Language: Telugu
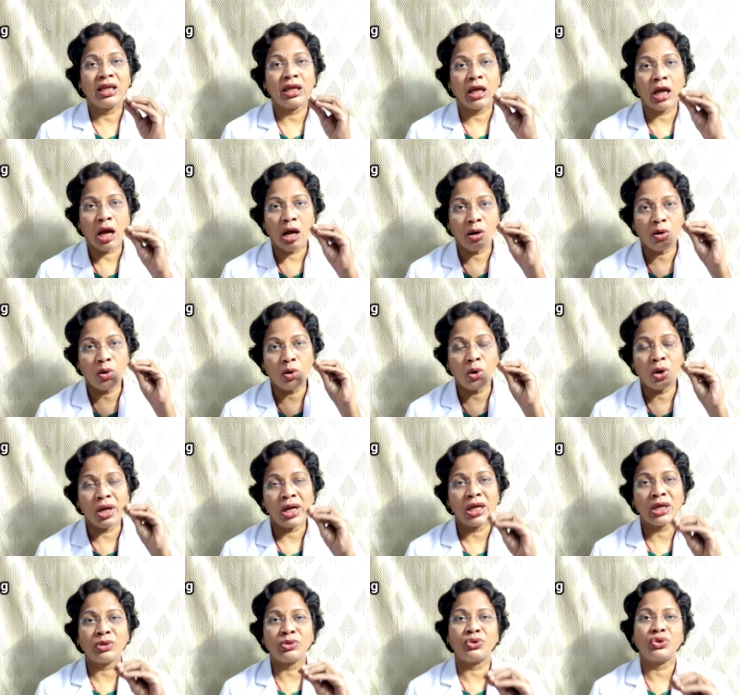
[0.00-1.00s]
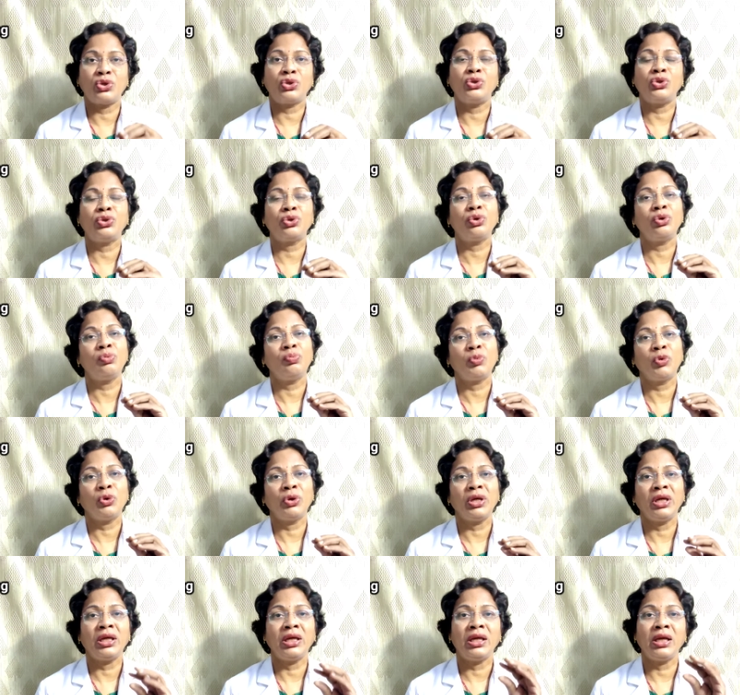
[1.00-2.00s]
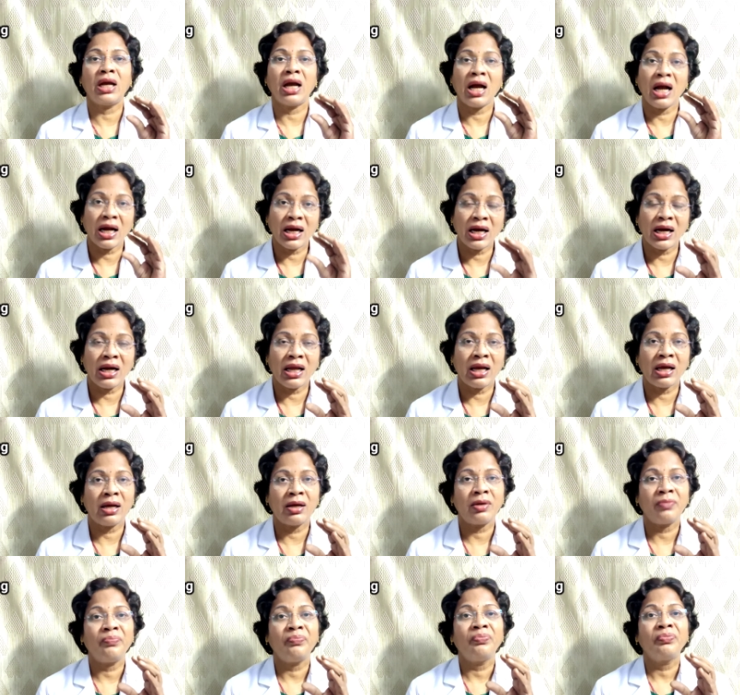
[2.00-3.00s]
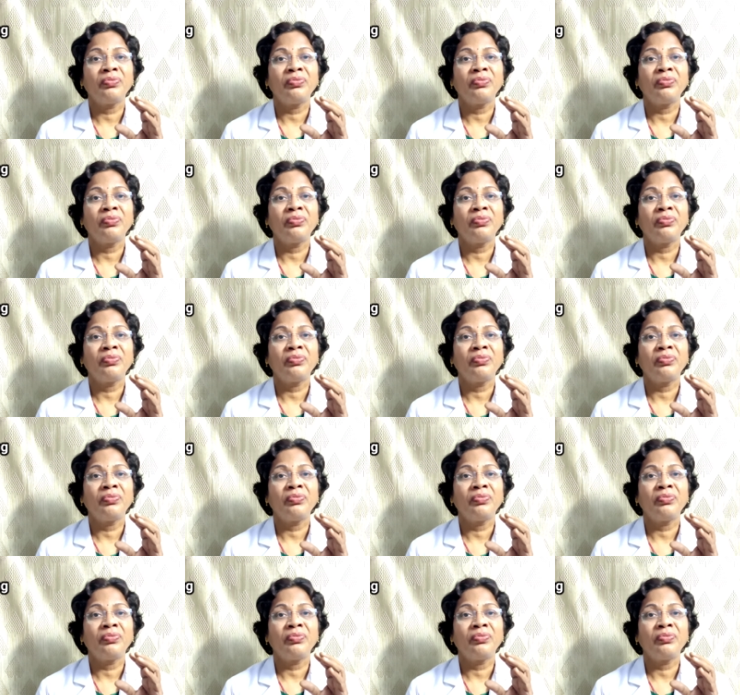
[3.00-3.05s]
ఇది ఆ గోడలకు చొచ్చుకుని పోయి అక్కడ